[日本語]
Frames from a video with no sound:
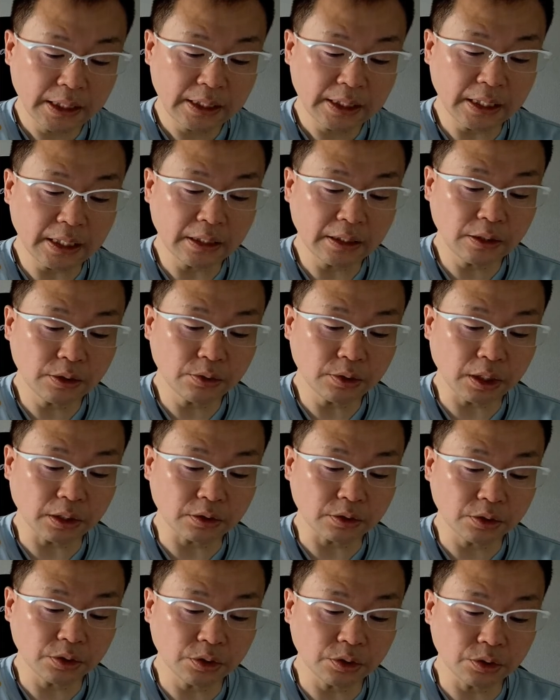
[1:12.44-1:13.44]

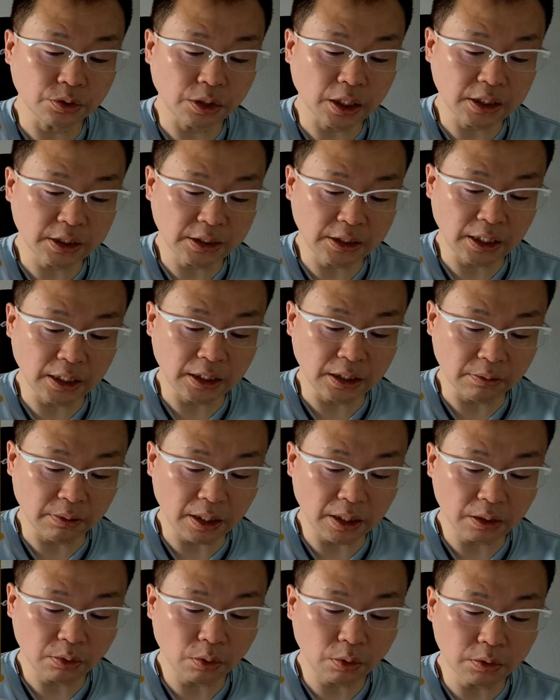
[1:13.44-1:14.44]
1998年に
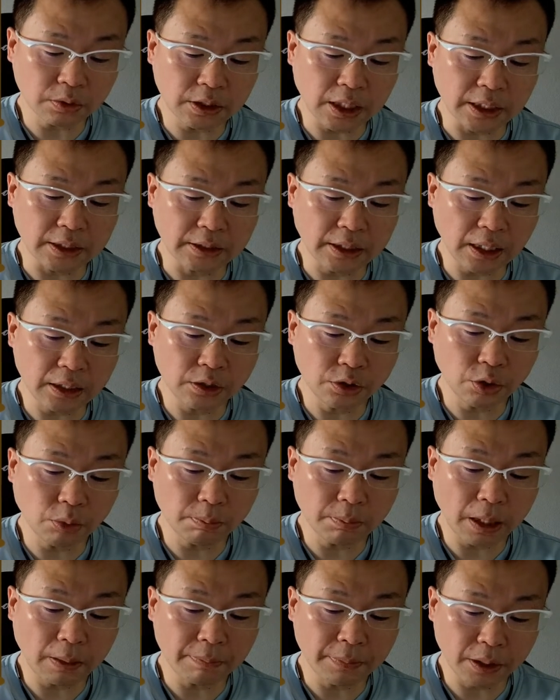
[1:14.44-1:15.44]
は国内第4
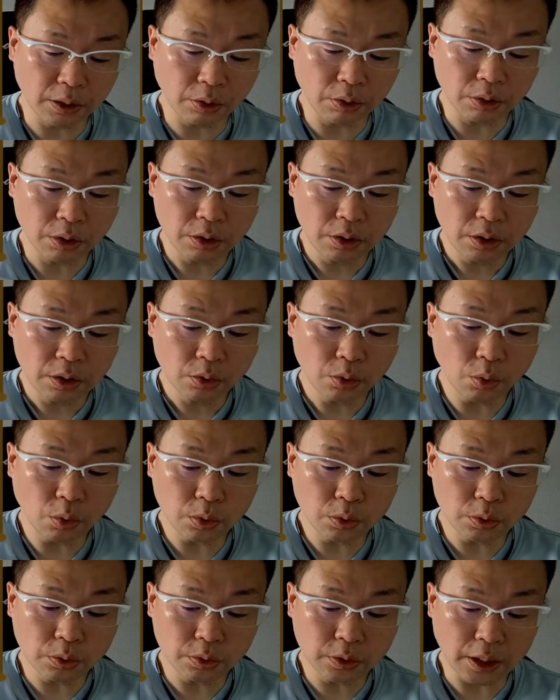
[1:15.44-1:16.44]
番目の航
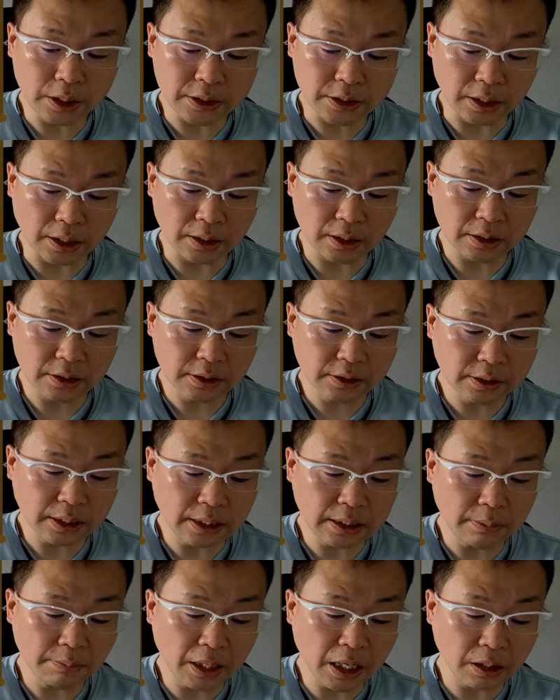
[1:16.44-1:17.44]
空会社
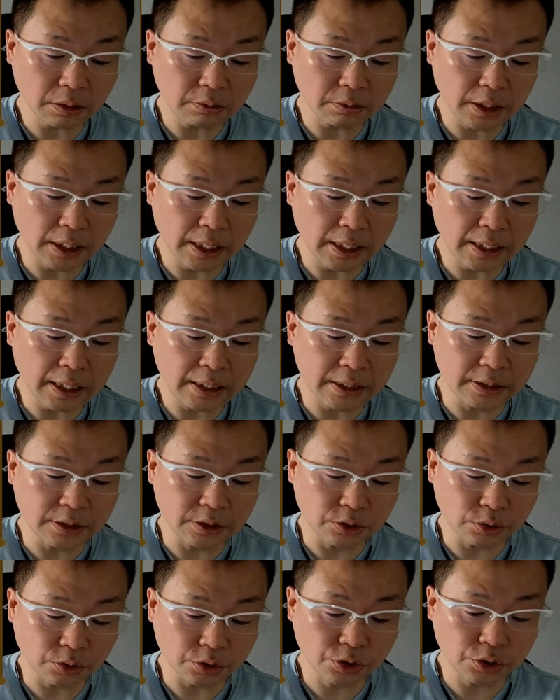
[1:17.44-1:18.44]

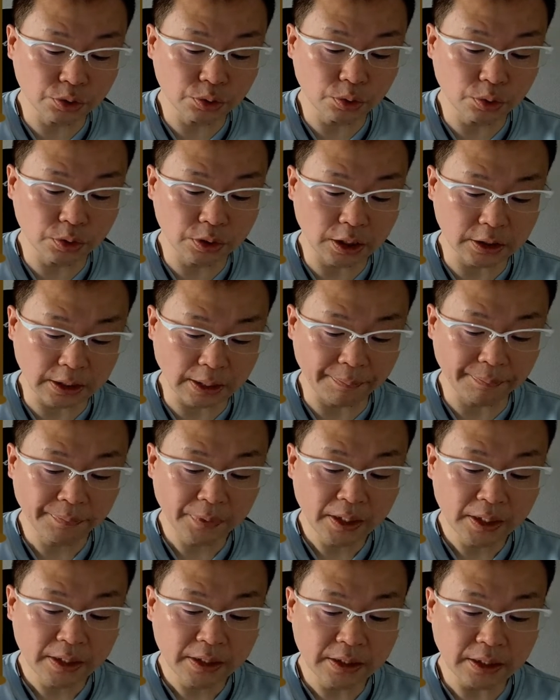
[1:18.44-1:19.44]
スカイマークエアラインズを就航させ、
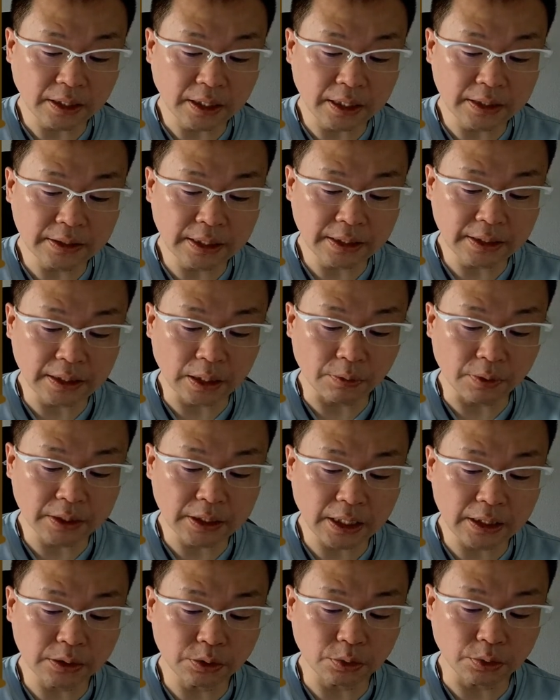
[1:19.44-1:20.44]
社会的な話
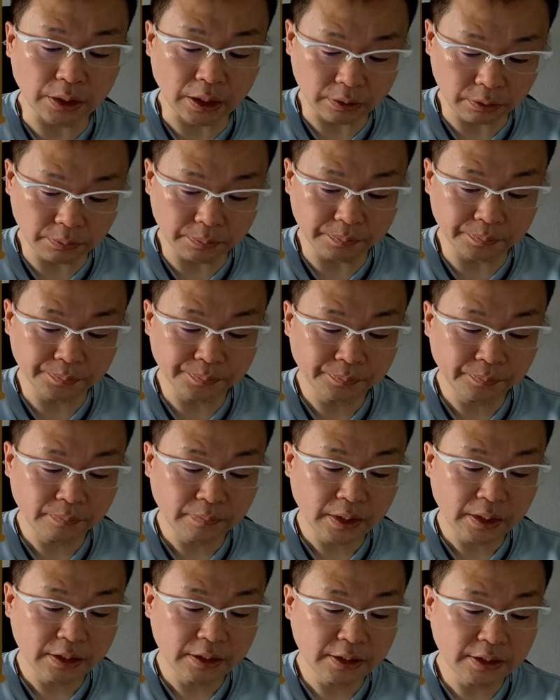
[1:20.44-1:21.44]
題となる。
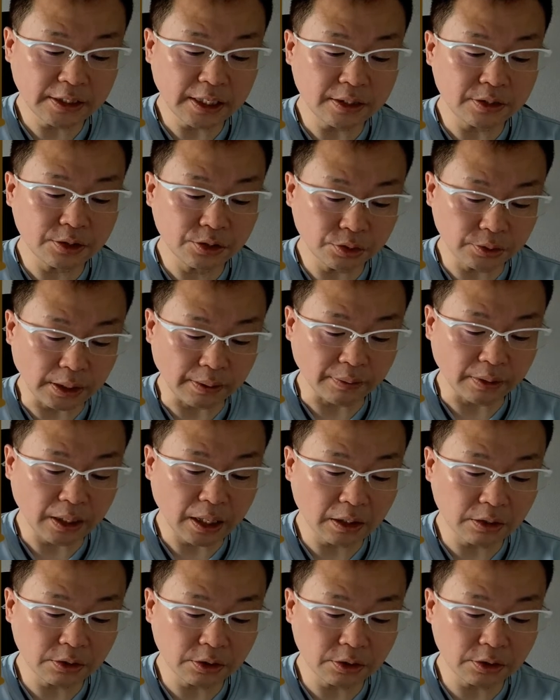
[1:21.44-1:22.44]
2010年、
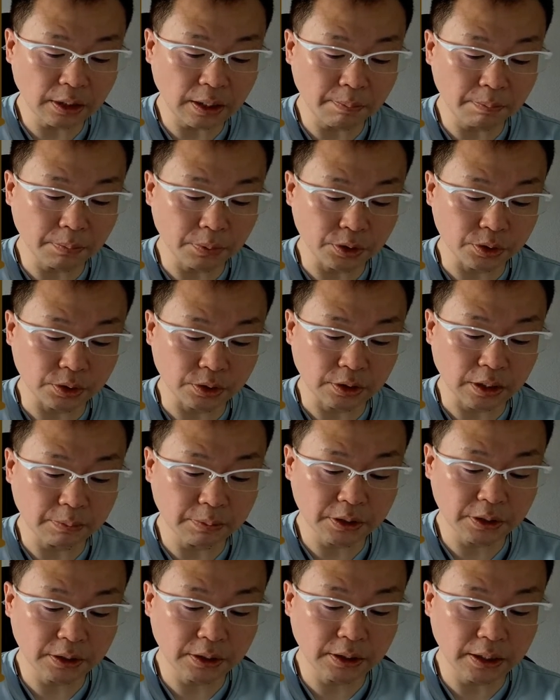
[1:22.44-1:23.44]
ハウステンボス
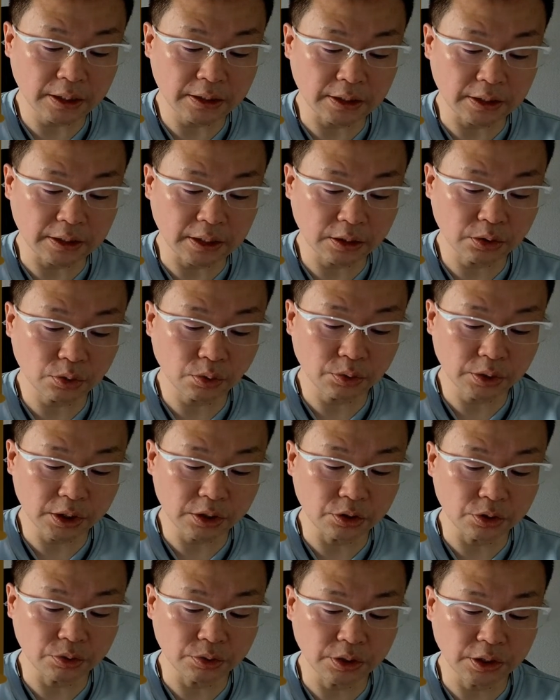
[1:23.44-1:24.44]
株式会社社長に
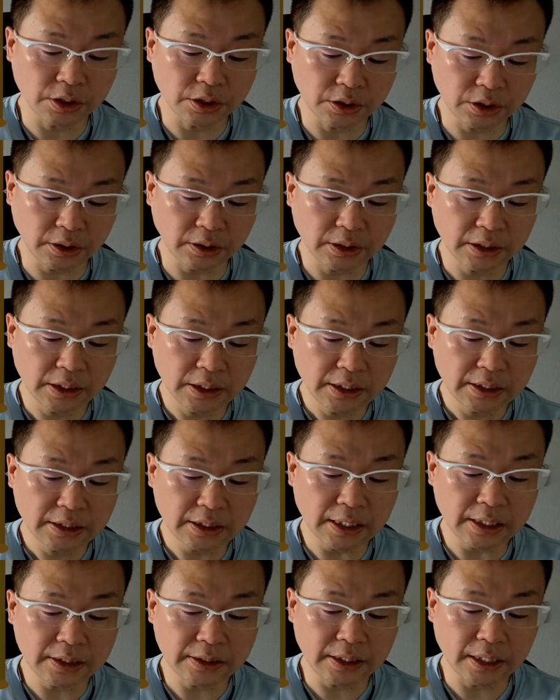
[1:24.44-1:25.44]
就任し、
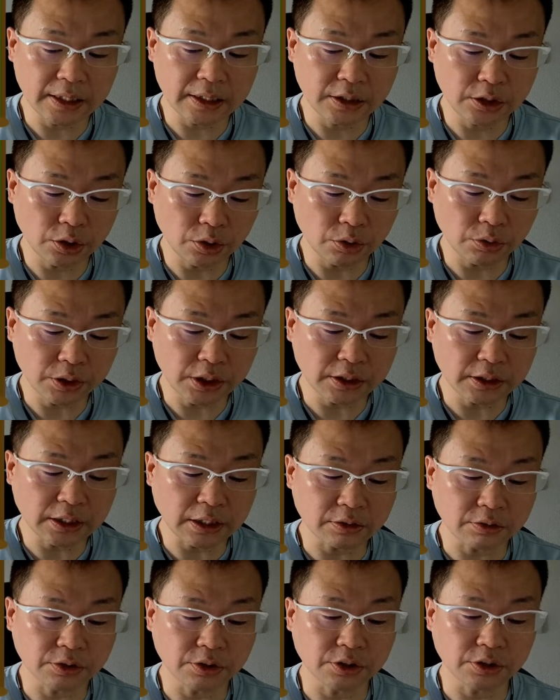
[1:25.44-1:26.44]
再生事業に
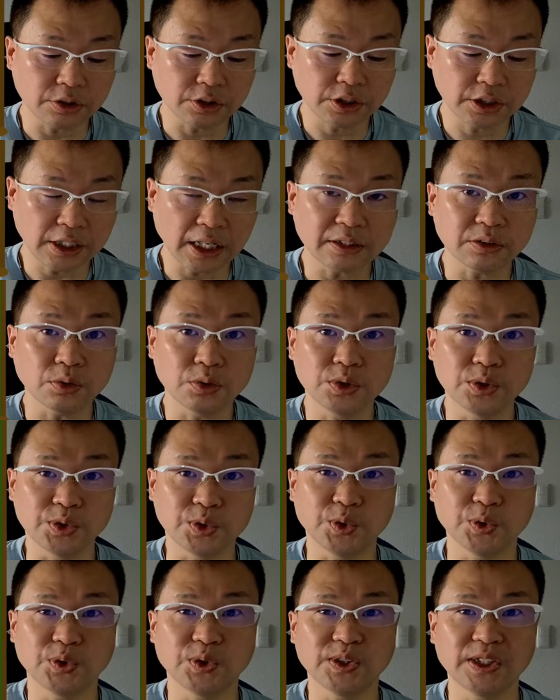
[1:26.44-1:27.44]
着手したという
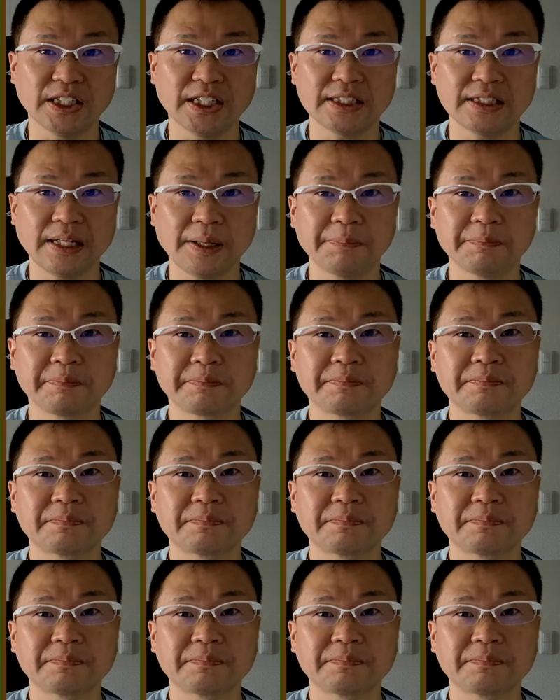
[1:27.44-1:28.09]
ことでですね。